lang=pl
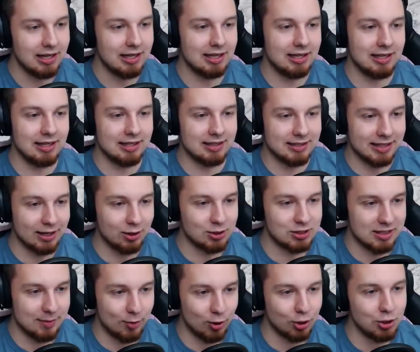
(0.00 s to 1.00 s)
e, tego
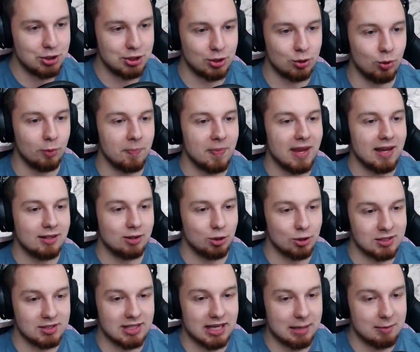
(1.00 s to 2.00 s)
samochodziku
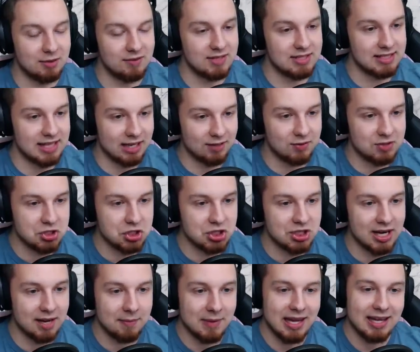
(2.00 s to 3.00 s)
dostajemy. Więc jak
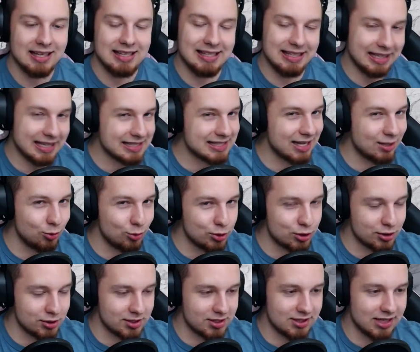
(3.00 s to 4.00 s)
widzicie, nie za
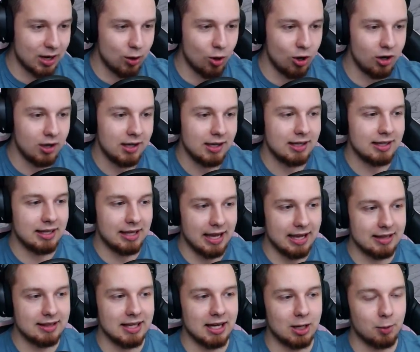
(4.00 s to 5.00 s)
dużo zostało,
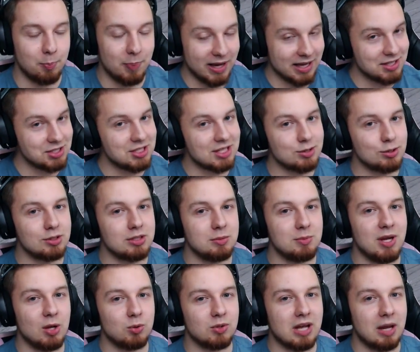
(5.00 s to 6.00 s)
jednak będzie co
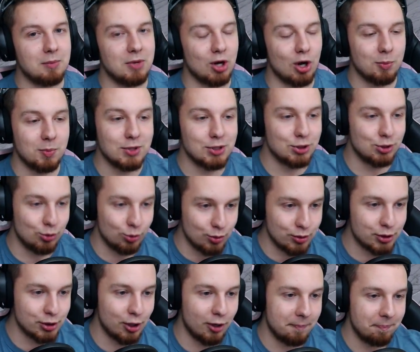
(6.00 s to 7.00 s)
tymi autkami robić.
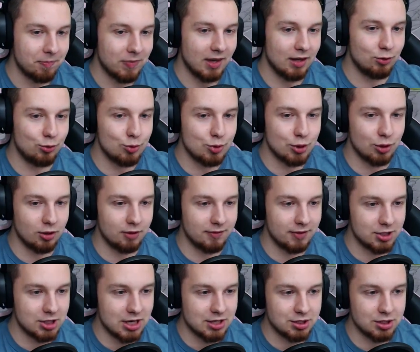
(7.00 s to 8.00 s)
Dużo, dużo
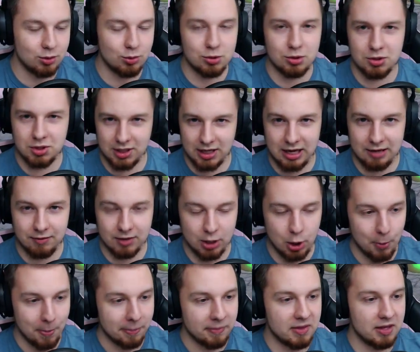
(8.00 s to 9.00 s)
nowych rzeczy, dużo
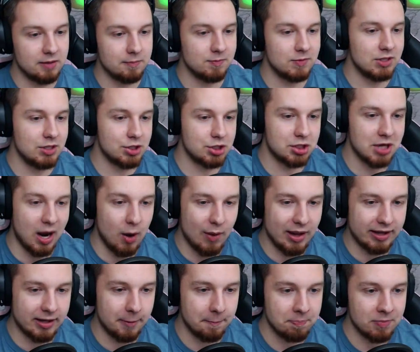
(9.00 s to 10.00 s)
ciekawych y,
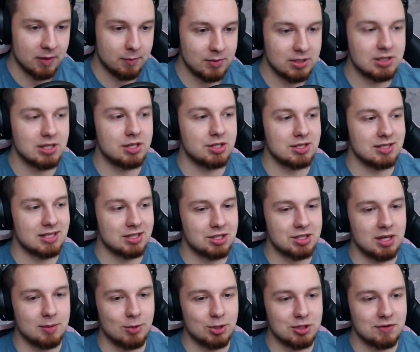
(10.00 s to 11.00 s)
niszczałek. Myślę, że
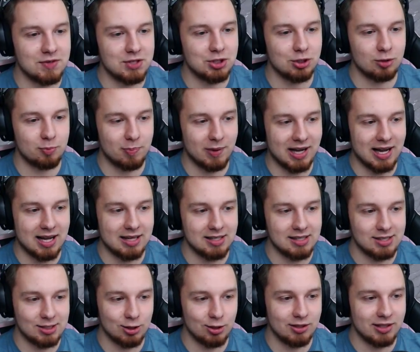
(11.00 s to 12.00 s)
zaczniemy oczywiście od
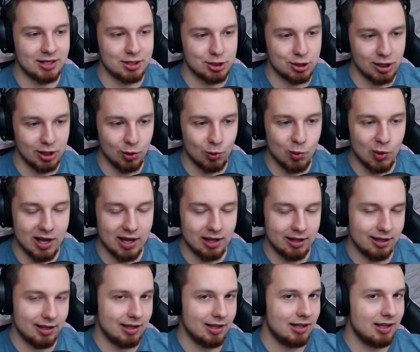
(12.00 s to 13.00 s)
Pagani Zonda Cinque.
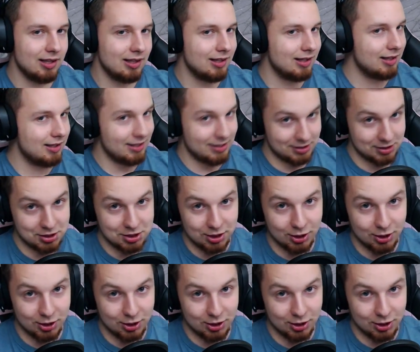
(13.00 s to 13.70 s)
Jesteście